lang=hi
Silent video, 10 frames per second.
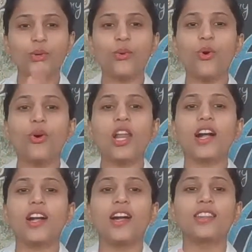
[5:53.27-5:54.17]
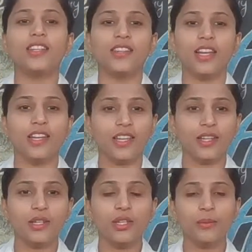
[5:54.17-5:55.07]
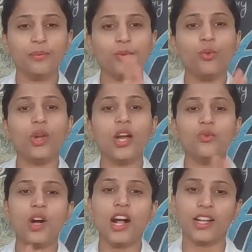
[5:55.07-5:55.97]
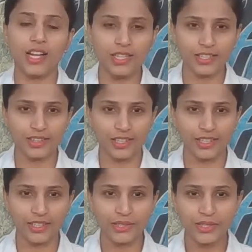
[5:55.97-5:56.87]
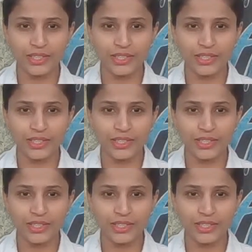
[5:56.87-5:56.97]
गोल आकार देता है फूला हुआ आकार देता है